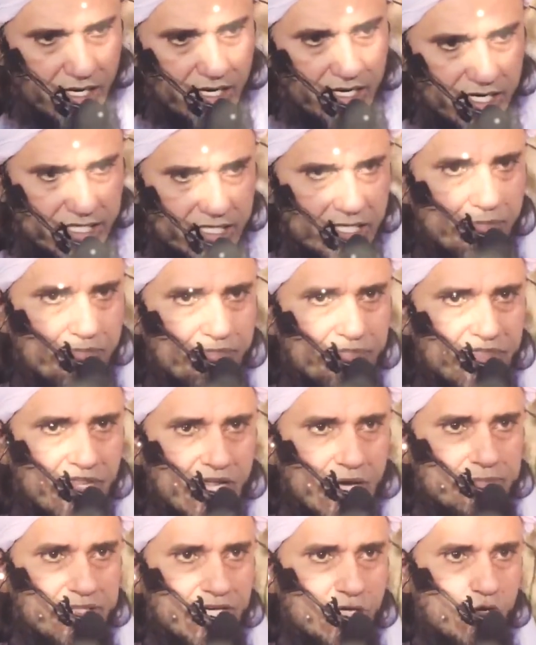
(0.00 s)
लगाई हैं
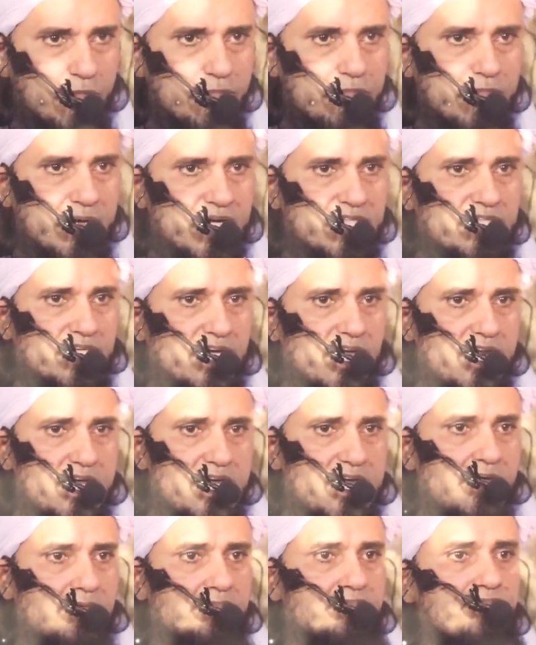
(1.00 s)
अब देखो मर्द के
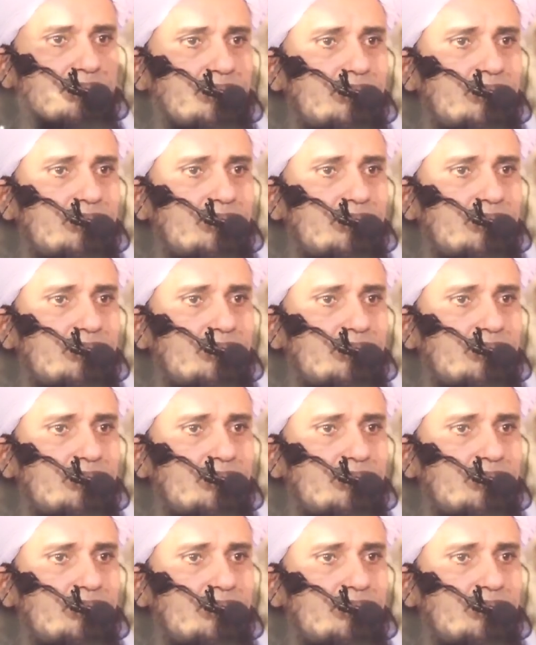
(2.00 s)
लिए